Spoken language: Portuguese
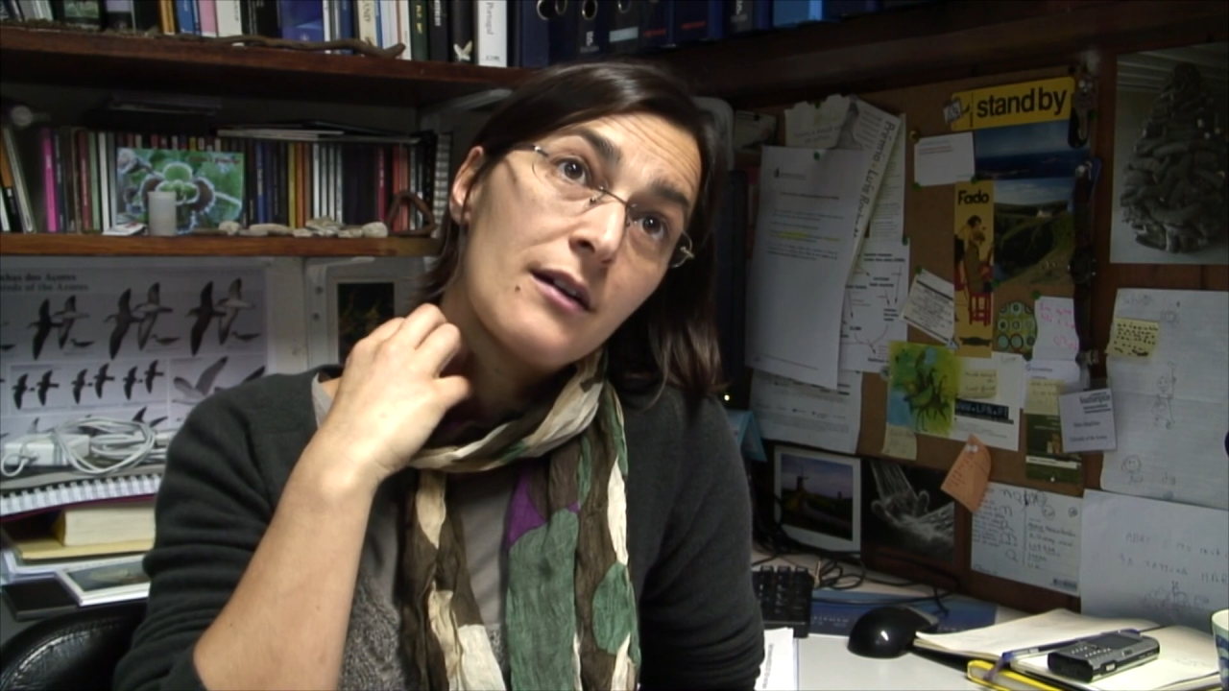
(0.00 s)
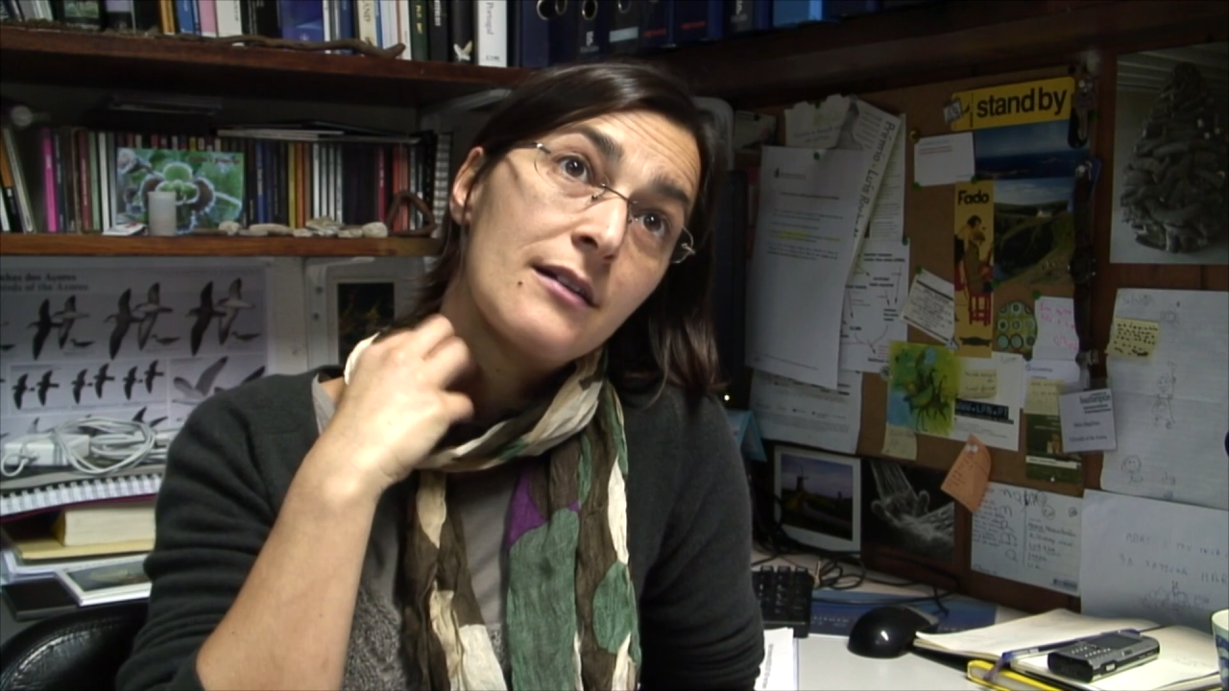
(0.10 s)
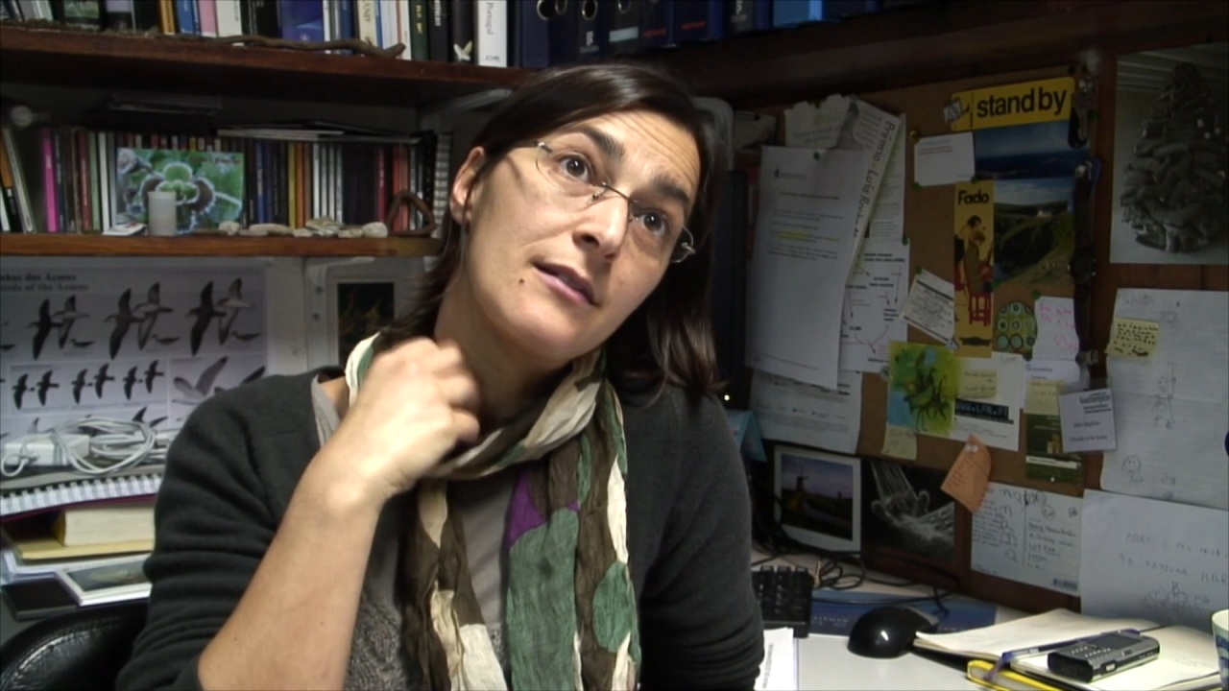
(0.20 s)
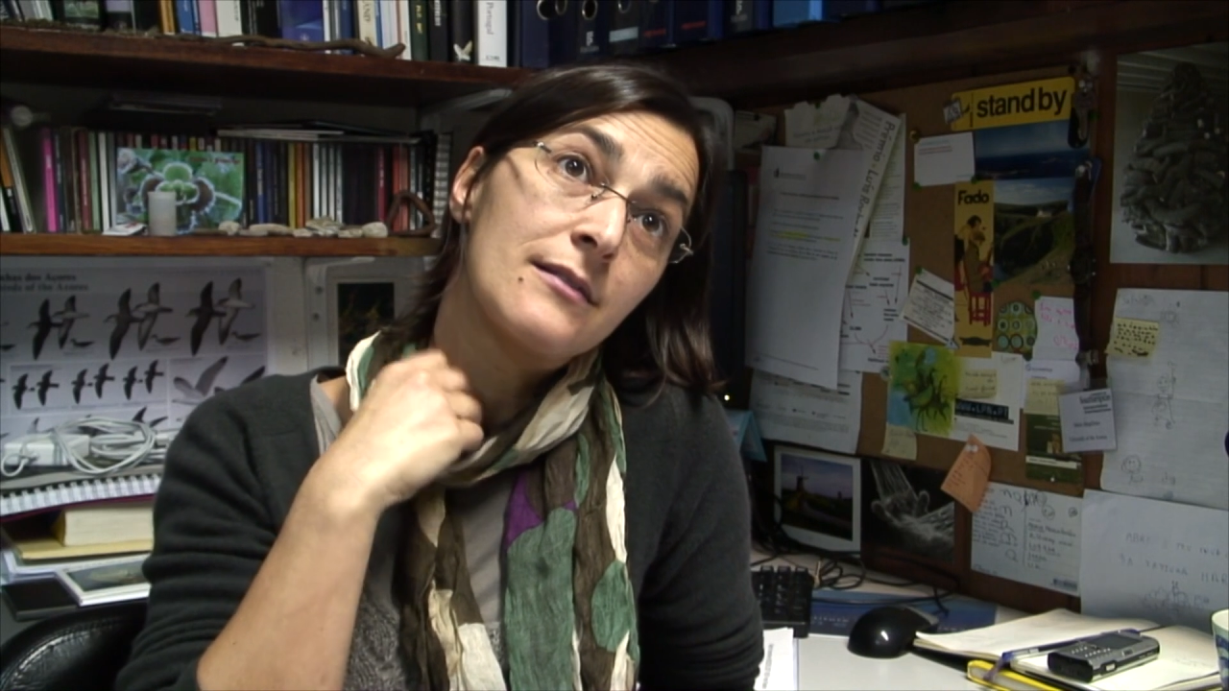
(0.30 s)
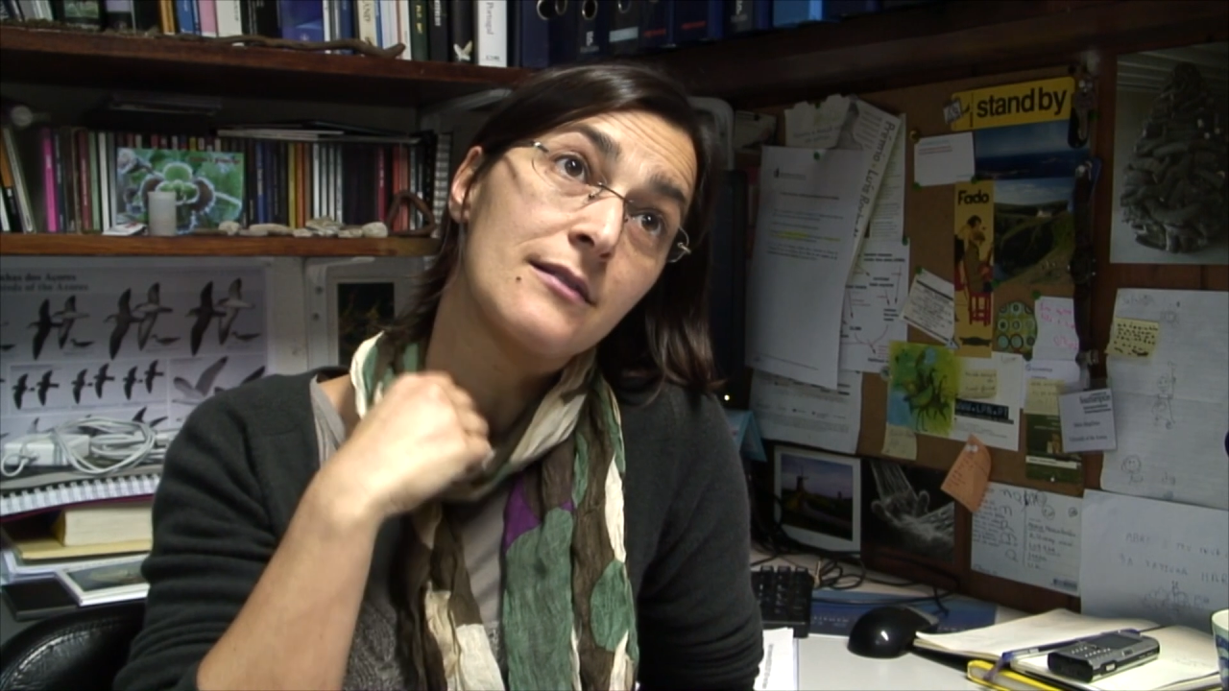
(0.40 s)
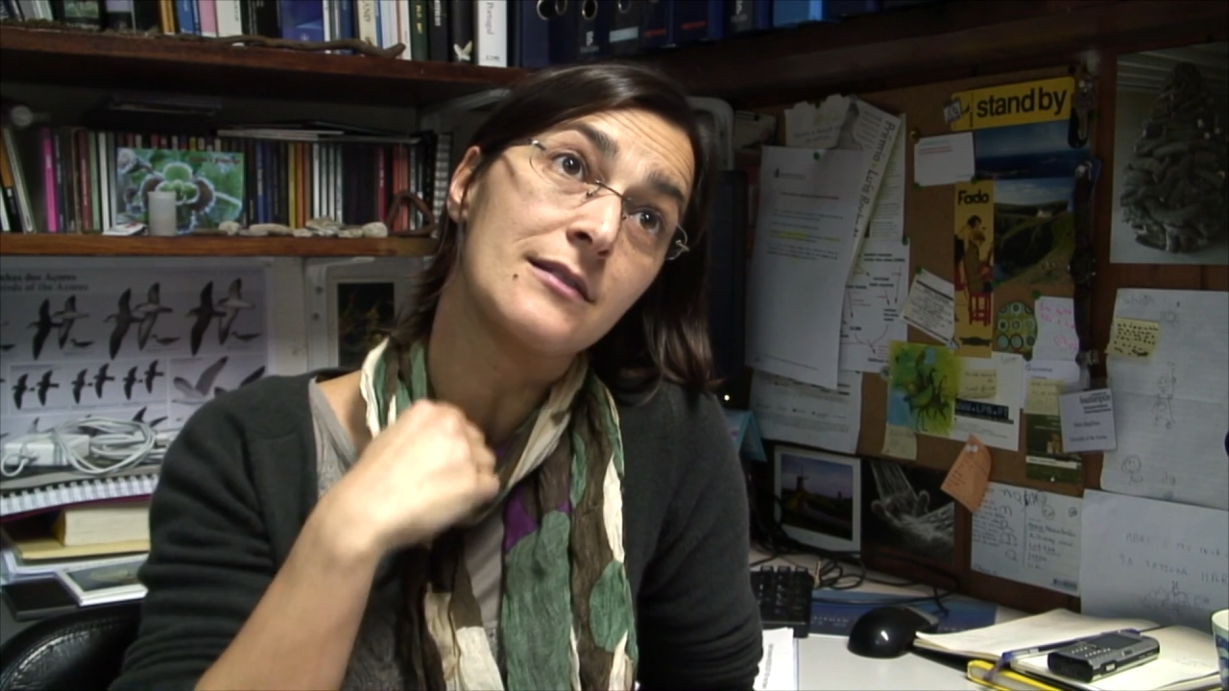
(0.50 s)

hum,